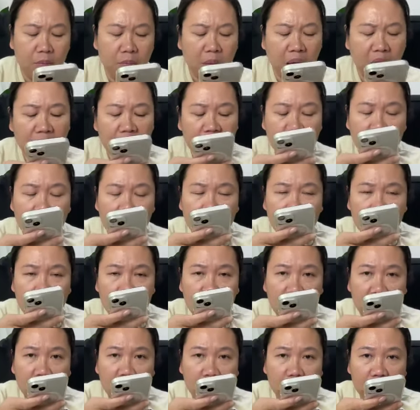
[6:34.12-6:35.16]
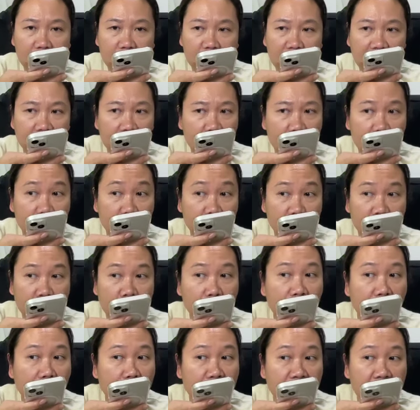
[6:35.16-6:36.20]
maaf dia barusan telepon saya dan
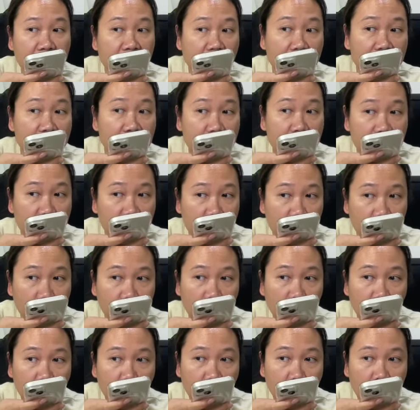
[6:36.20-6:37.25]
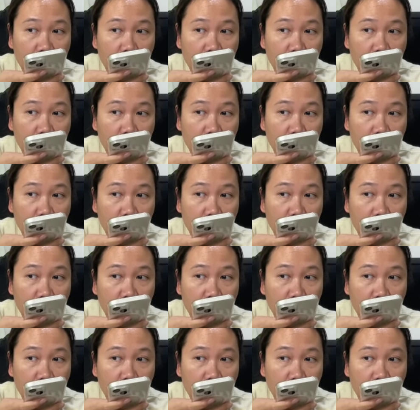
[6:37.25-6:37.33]
bilang bapak cari istri loh.